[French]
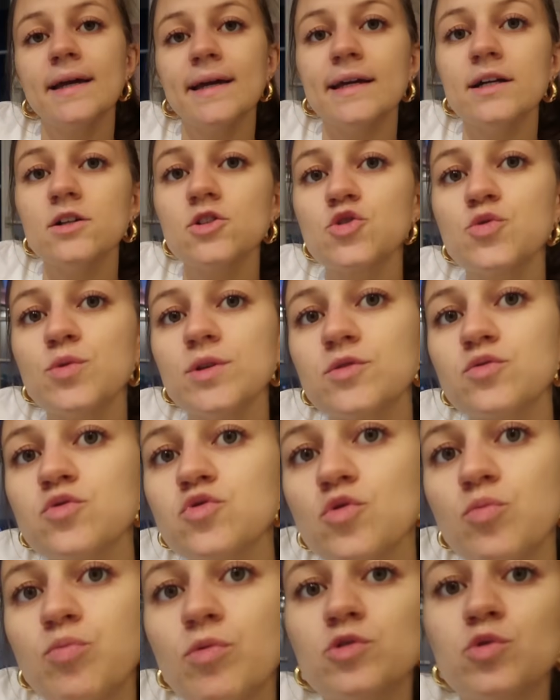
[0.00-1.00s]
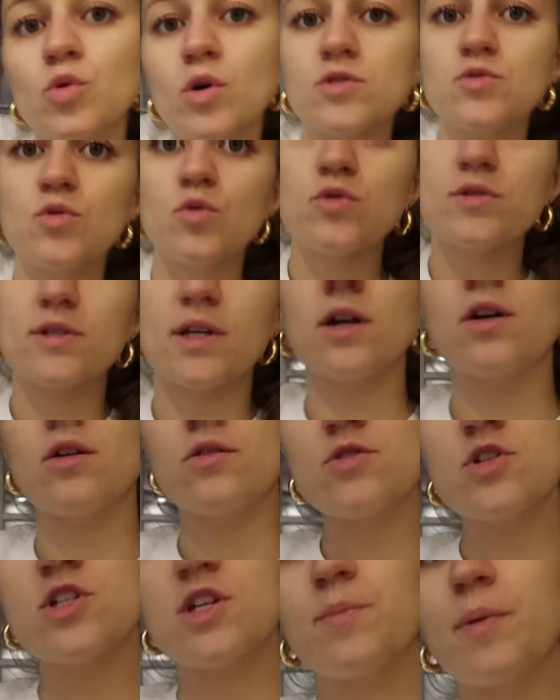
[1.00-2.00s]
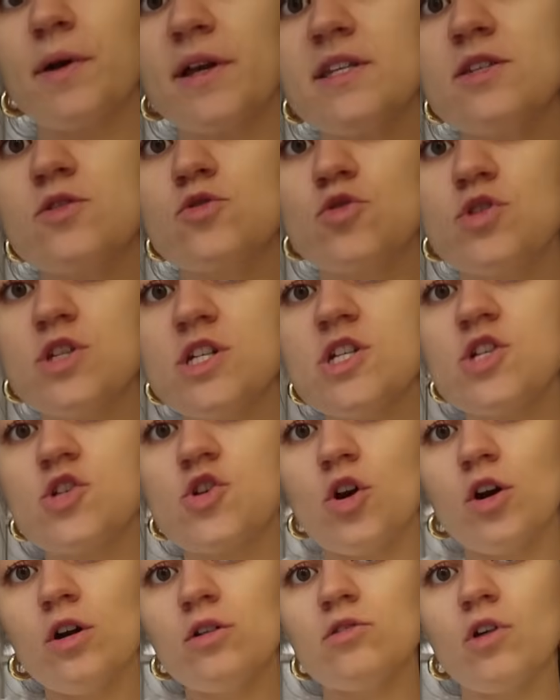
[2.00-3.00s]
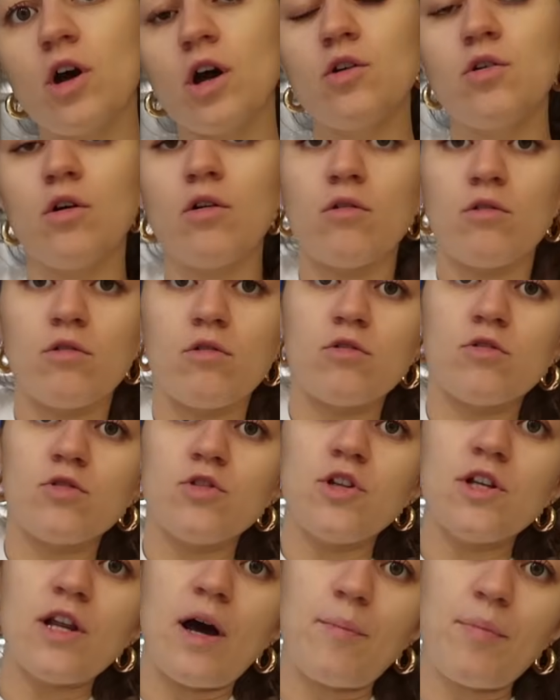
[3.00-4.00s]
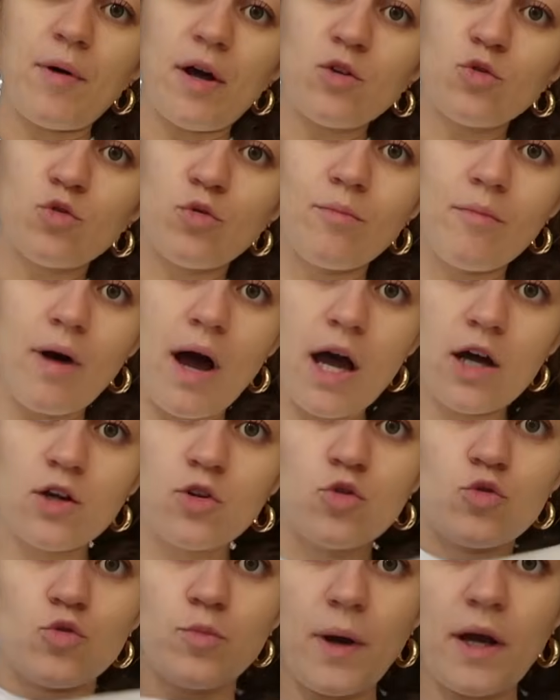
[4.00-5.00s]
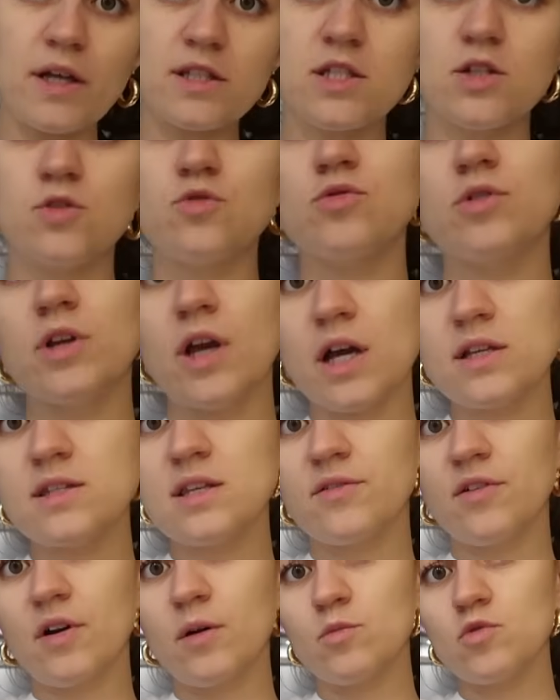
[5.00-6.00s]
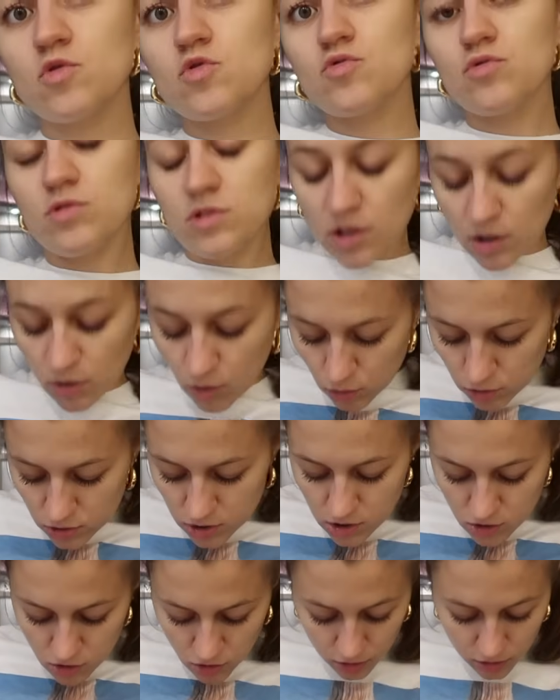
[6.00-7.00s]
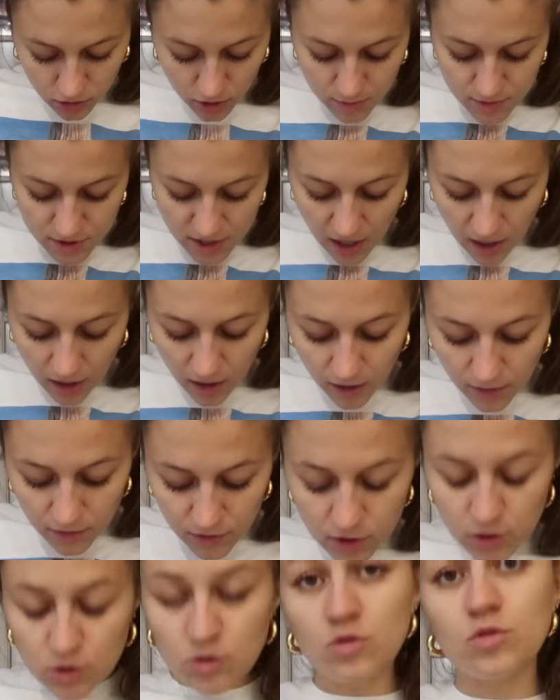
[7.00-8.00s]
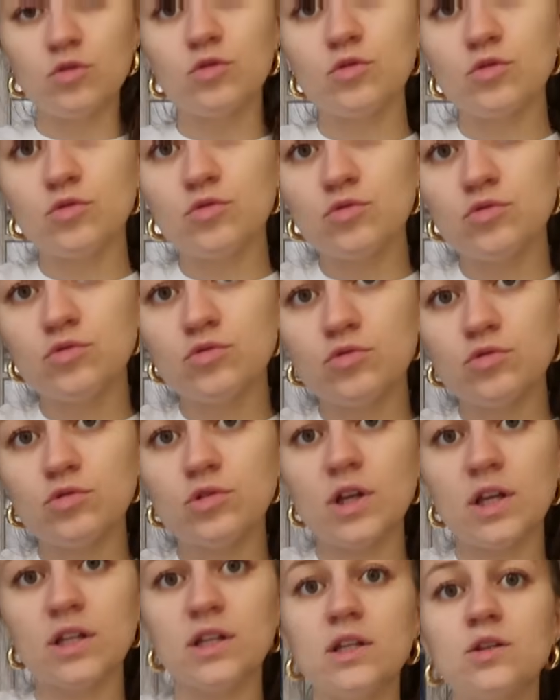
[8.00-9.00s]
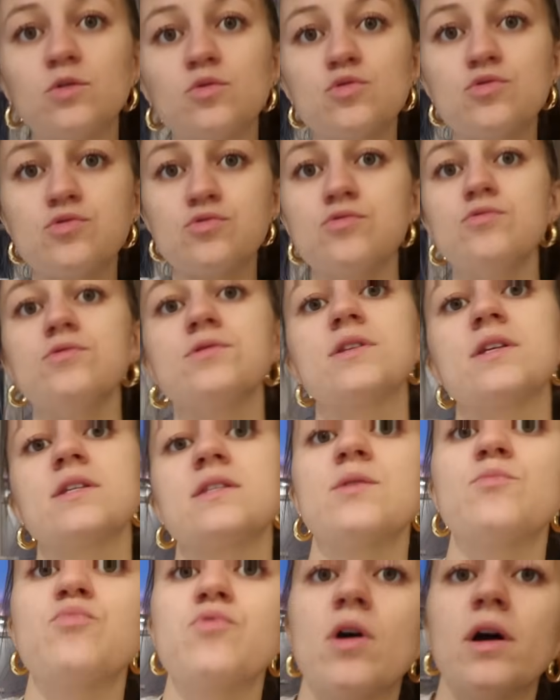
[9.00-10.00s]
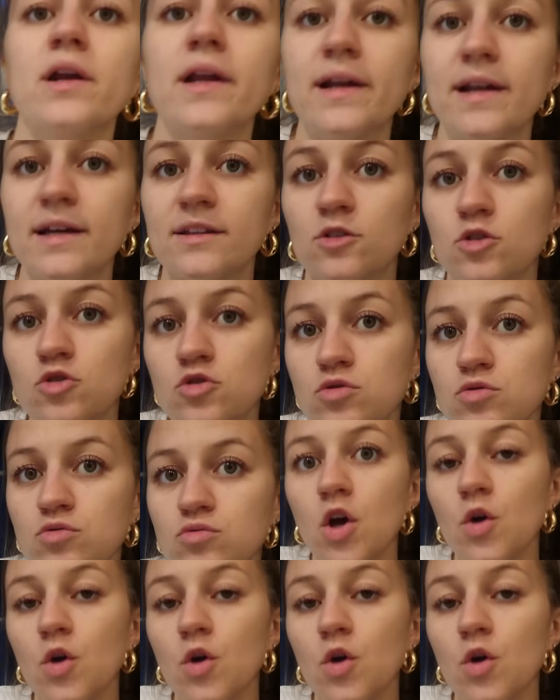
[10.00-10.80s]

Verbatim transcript: Et ensuite toujours pour 3,50€ j'ai pris ce t-shirt. Alors euh, il n'a pas de marque particulière, c'est vraiment juste un gros t-shirt comme ça avec euh, une nana dessus. Ça c'est pour aller à la danse.